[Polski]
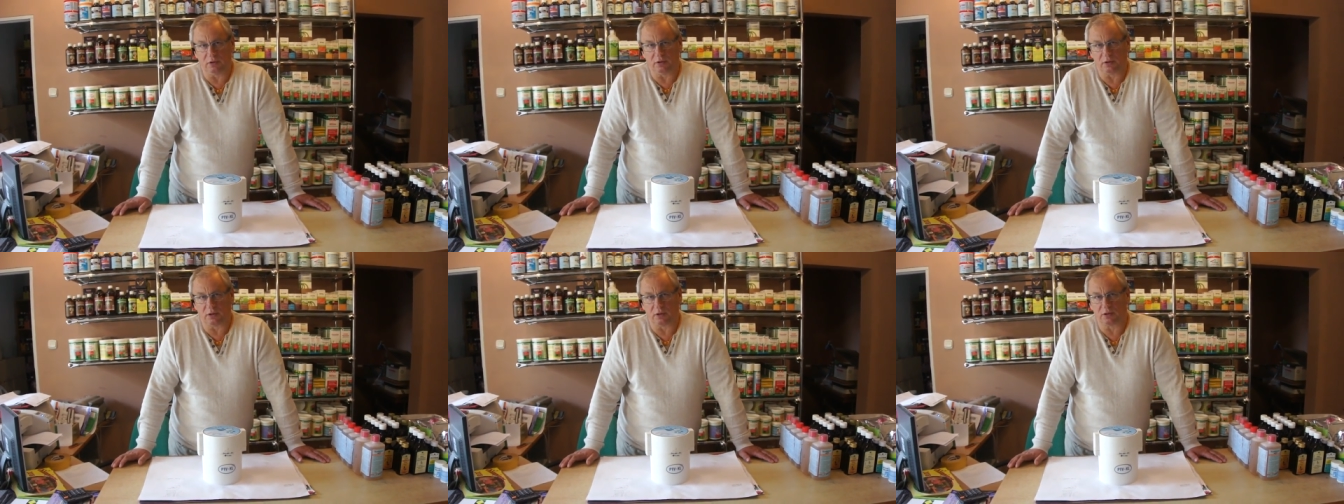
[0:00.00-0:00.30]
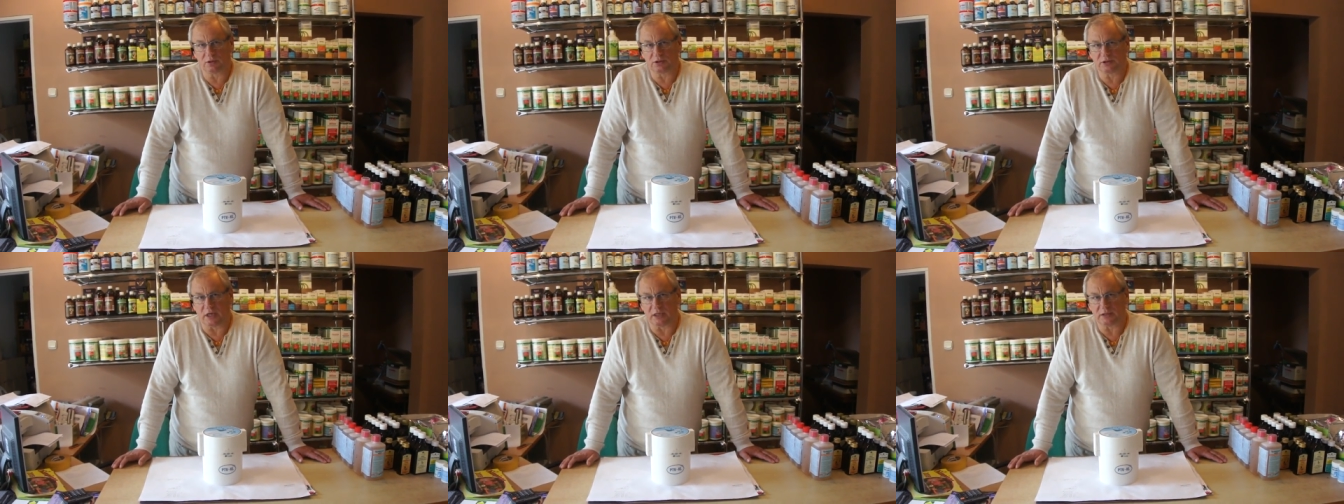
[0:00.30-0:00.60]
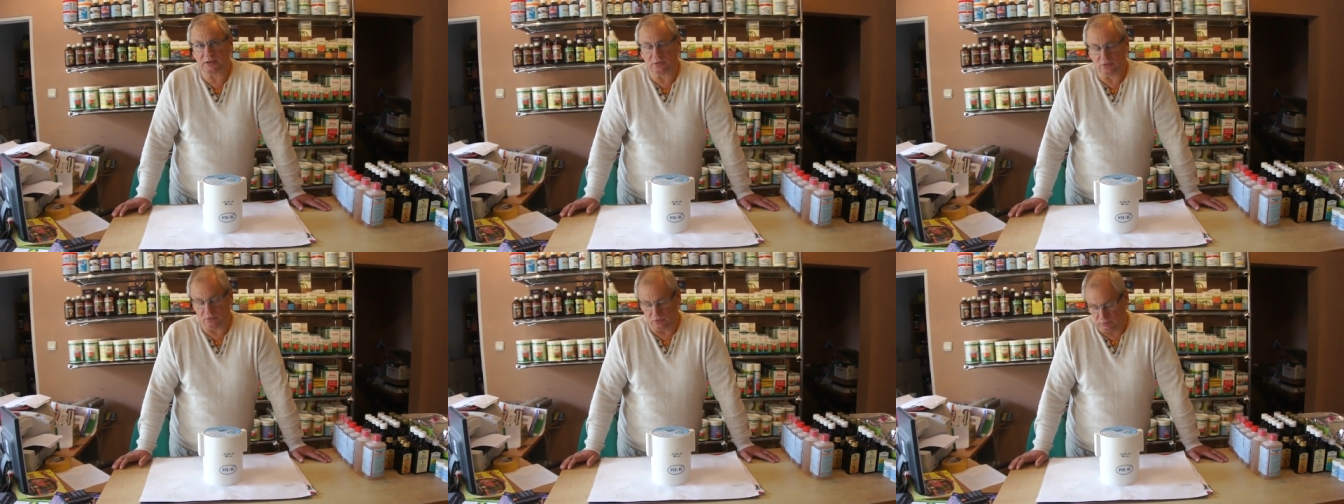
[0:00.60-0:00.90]
rok
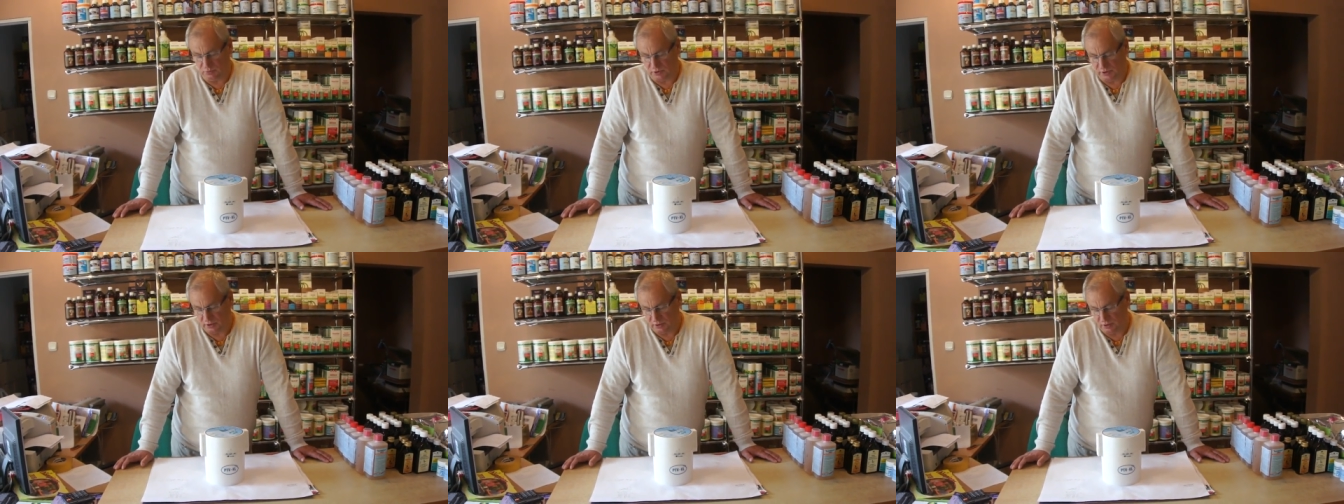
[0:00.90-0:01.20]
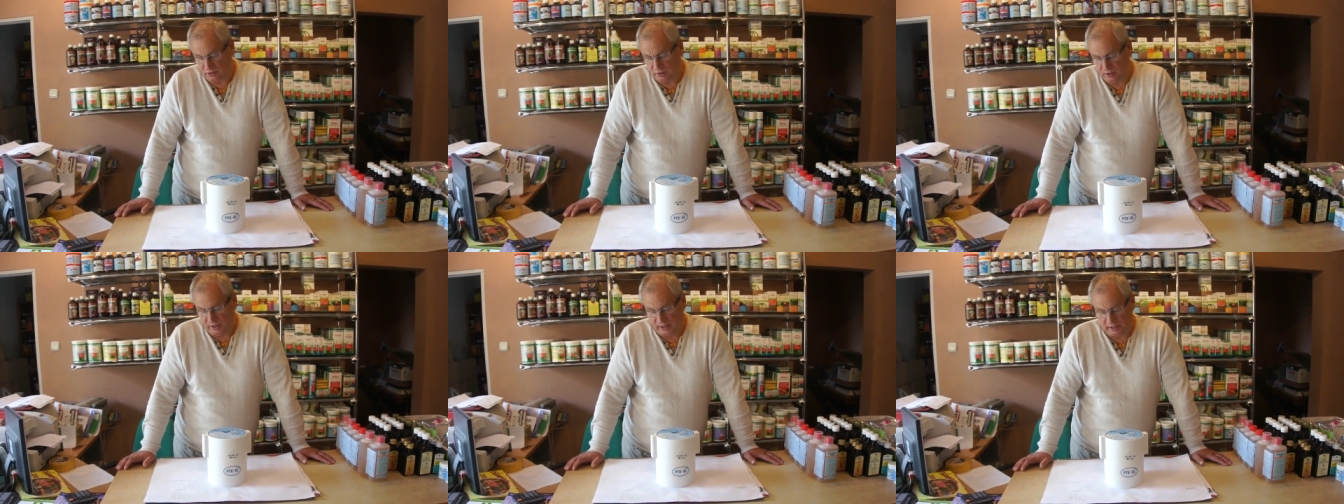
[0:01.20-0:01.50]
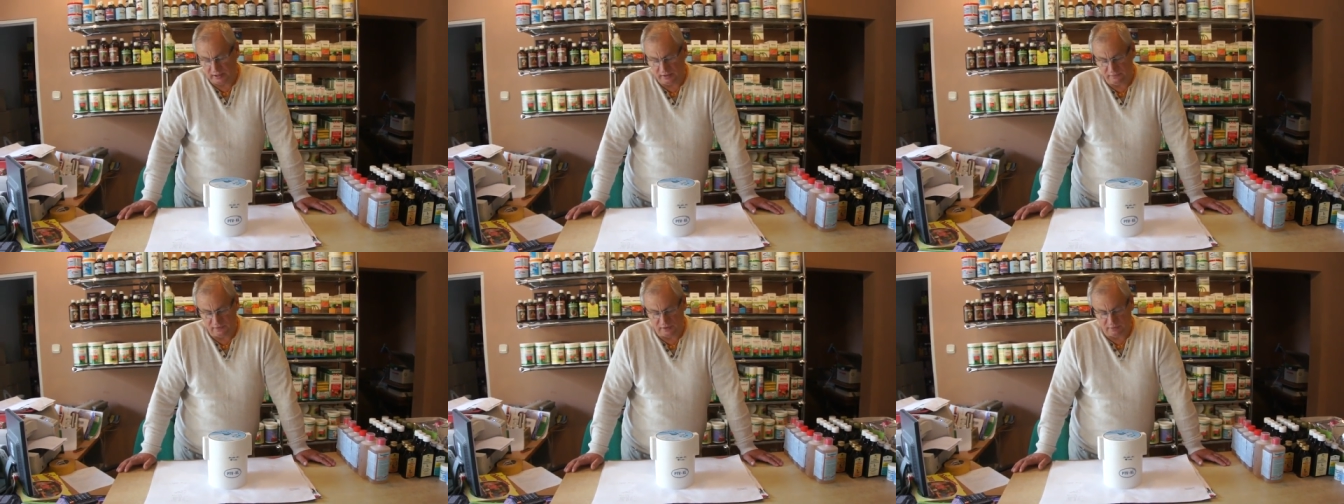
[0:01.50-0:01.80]
czasu u mojego
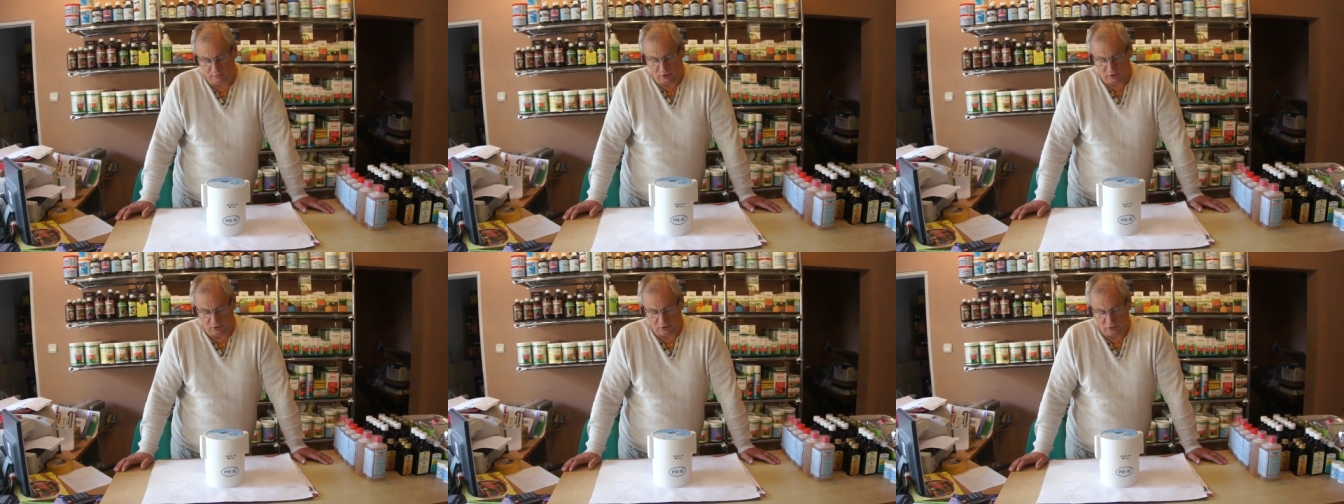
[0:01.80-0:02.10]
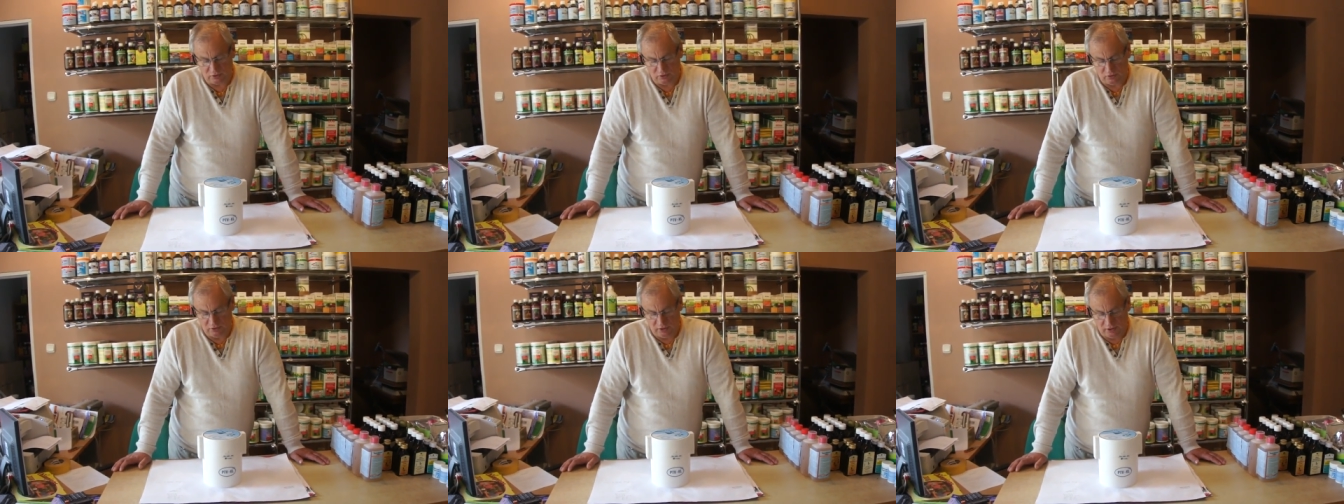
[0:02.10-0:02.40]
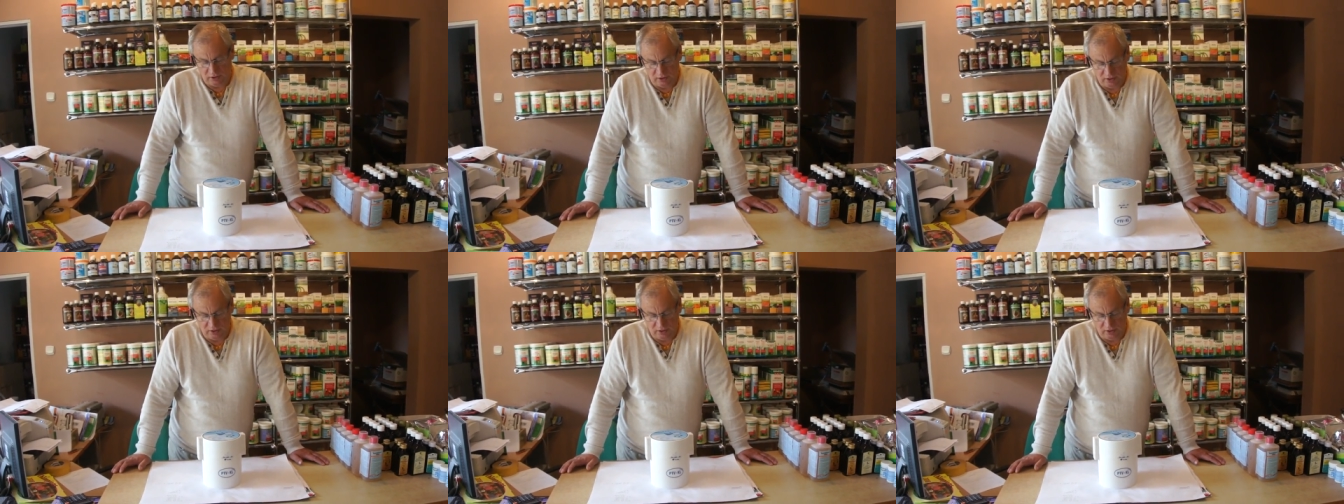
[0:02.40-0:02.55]
kolegi w Elblągu.